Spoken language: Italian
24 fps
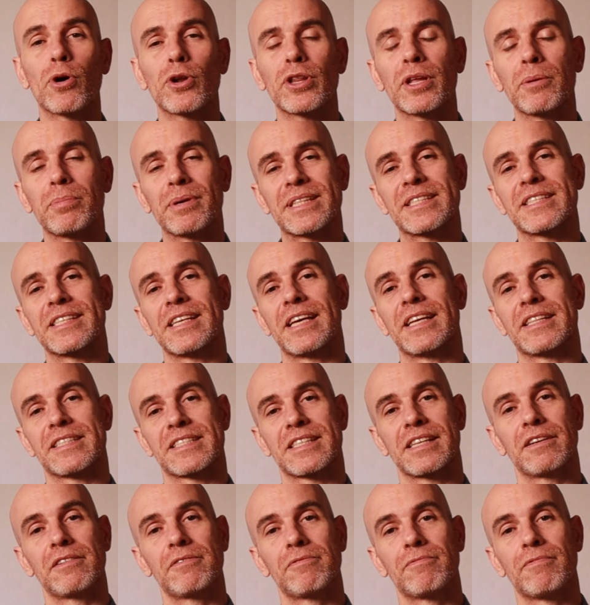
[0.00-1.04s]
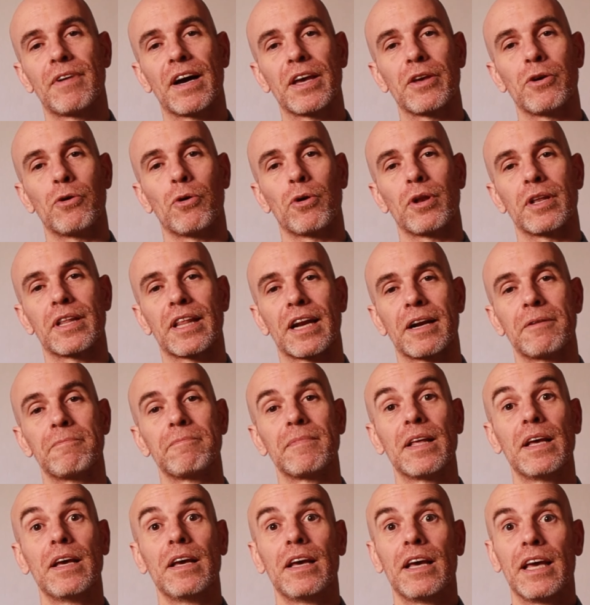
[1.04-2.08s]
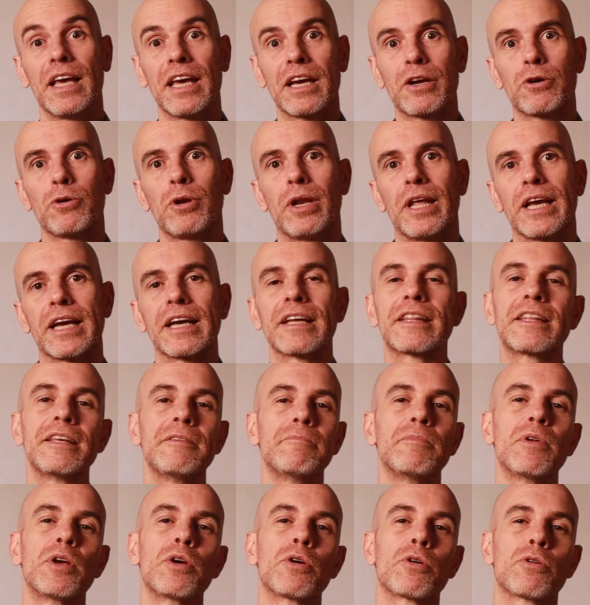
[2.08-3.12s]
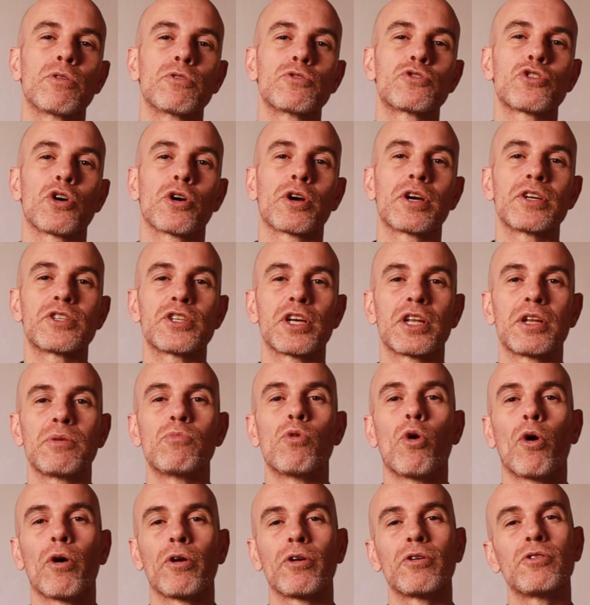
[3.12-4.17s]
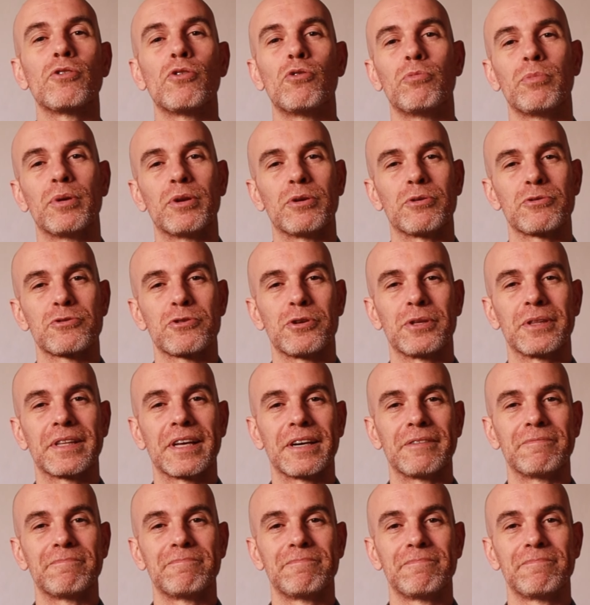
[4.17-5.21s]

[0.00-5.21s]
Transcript: Porta pazienza, vai oltre e collegati con ciò che c'è di buono e di luminoso in te.